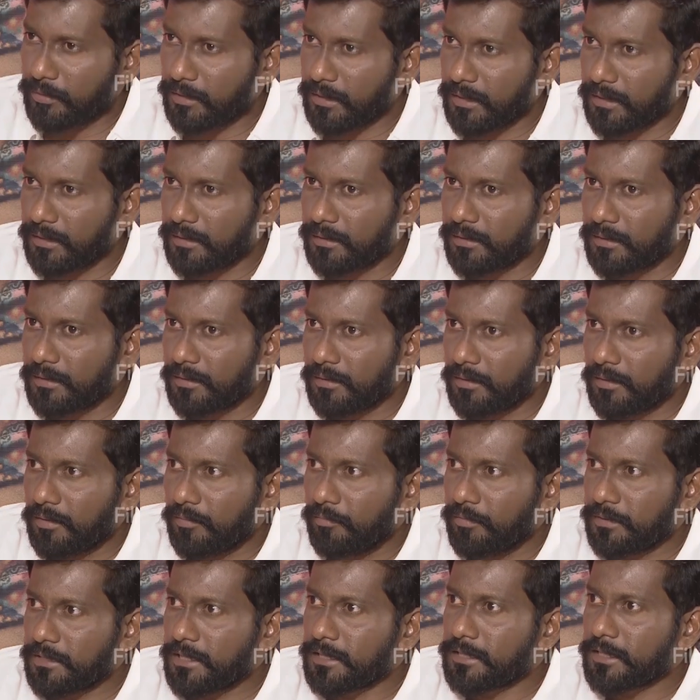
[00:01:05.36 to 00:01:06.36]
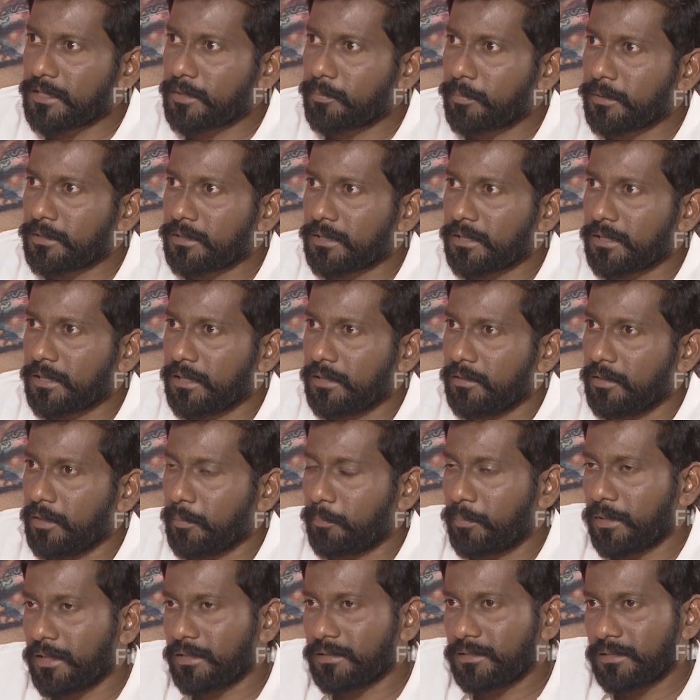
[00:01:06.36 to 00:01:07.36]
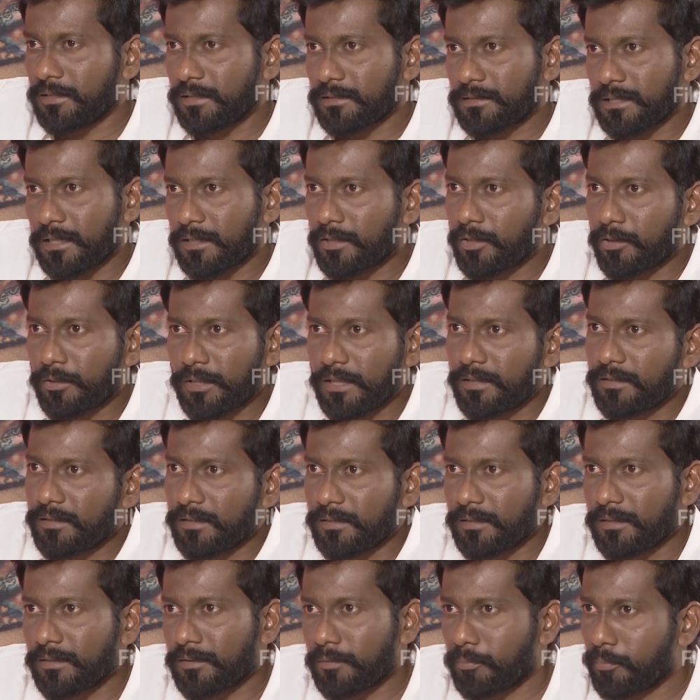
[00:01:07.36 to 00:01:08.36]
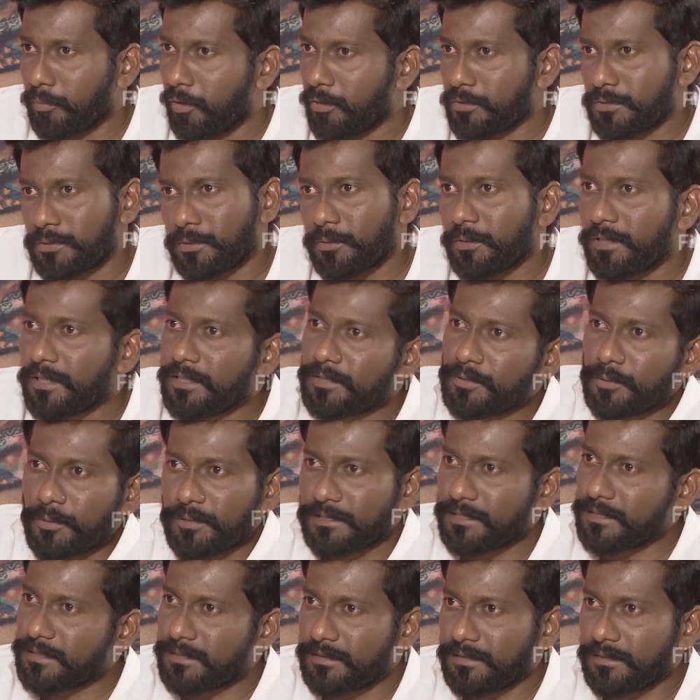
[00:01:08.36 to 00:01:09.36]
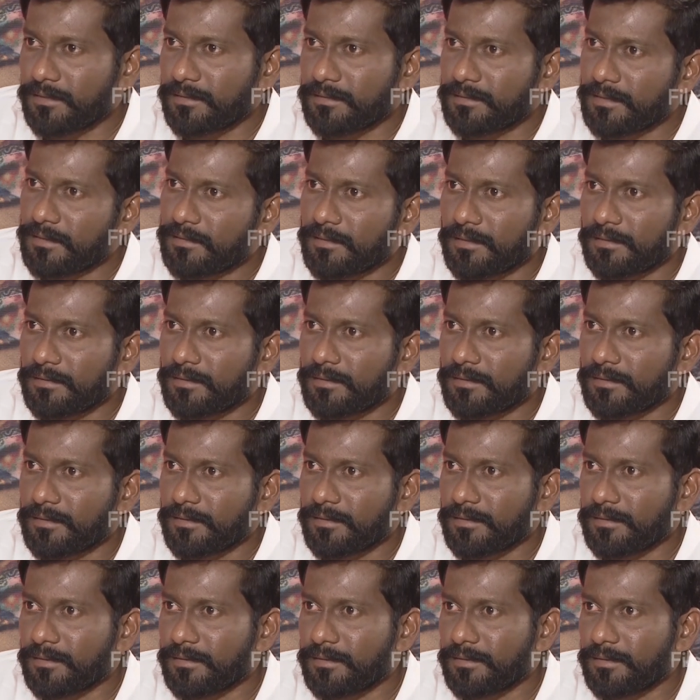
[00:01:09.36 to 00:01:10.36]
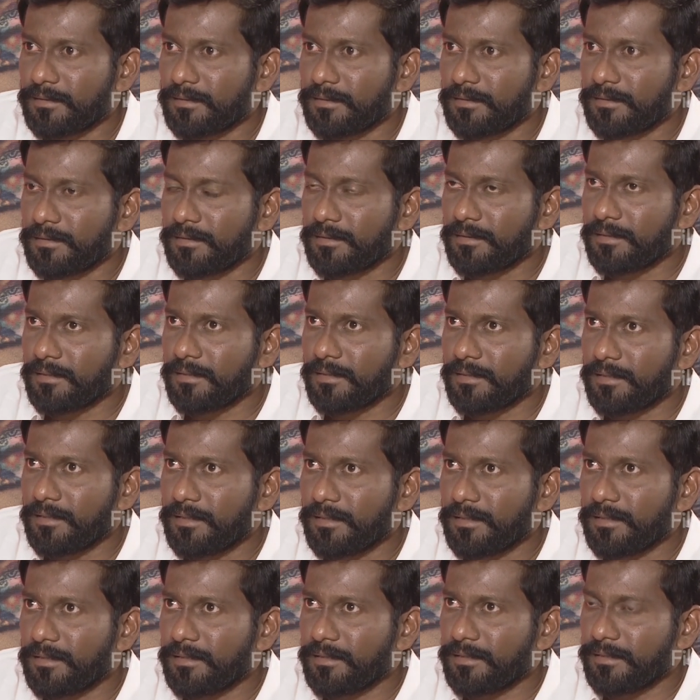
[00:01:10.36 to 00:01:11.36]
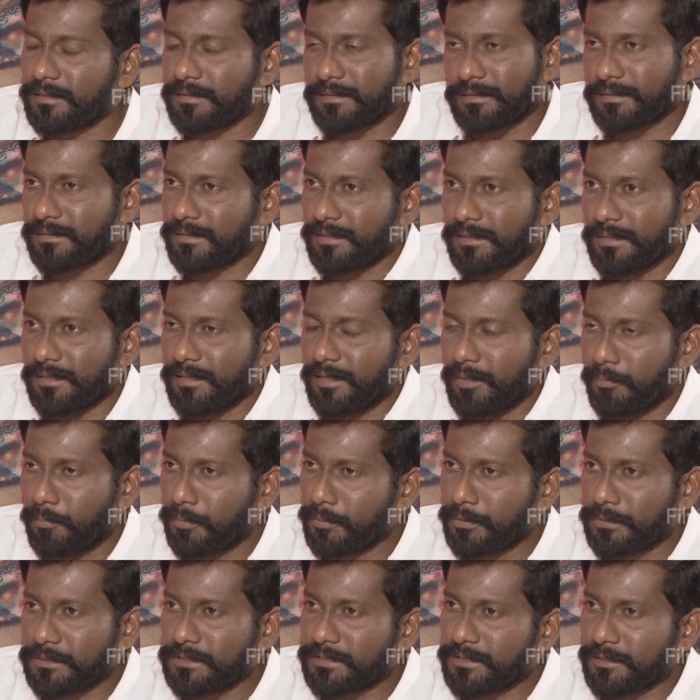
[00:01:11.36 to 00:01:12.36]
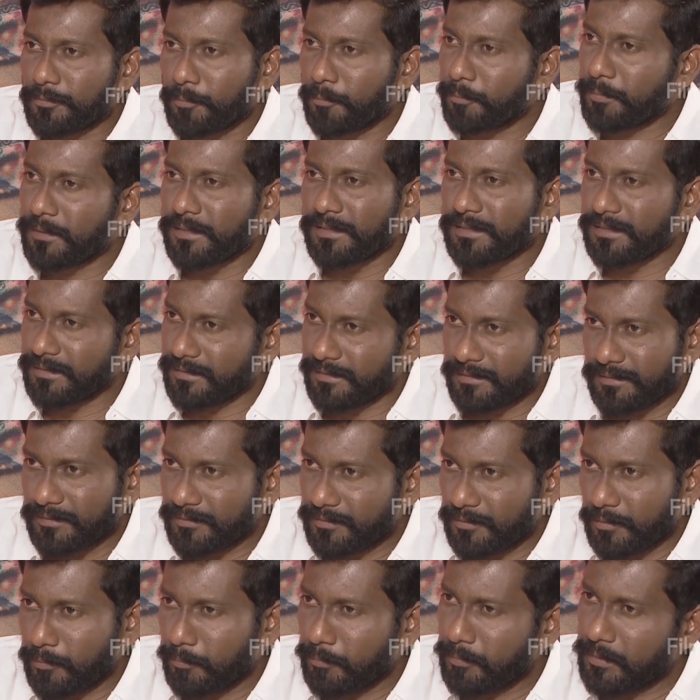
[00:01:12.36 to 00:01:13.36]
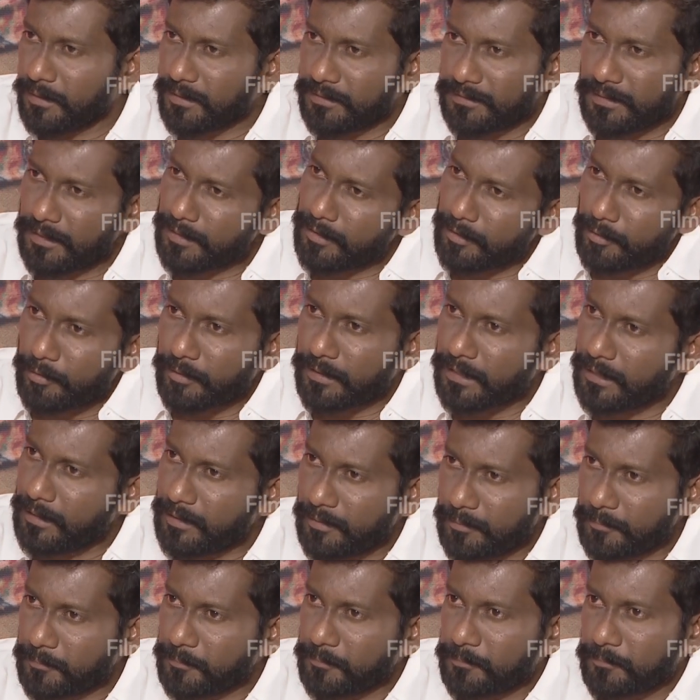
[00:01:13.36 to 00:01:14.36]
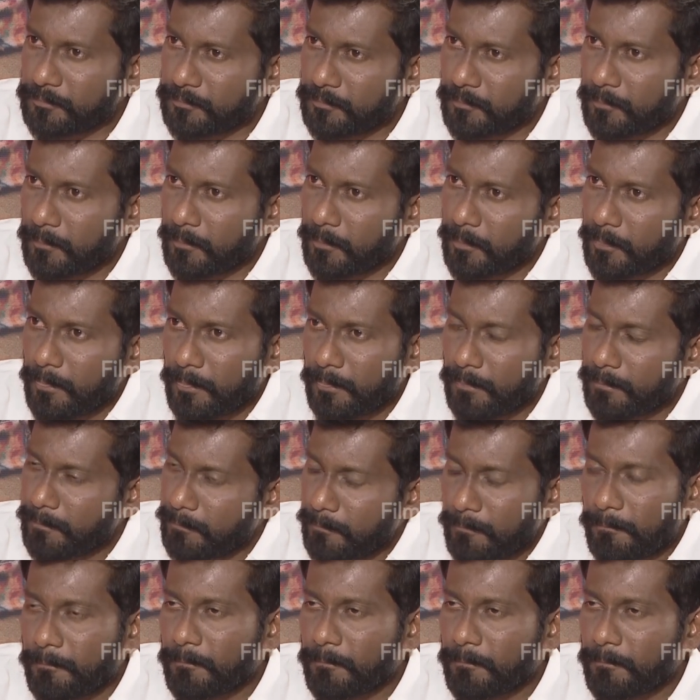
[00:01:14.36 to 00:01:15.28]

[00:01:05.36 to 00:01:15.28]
ఉంది విజయ్ సేతుపతి గారు ఎప్పుడైతే సెట్లోకి ఎంటర్ అయ్యారో పాజిటివ్ ఎనర్జీ వచ్చేసింది అండి సెట్ అందరికీ ఇంకా అప్పటి నుంచి ఉప్పిన ఉప్పిన జనాల్లోకి వెళ్దాం రైట్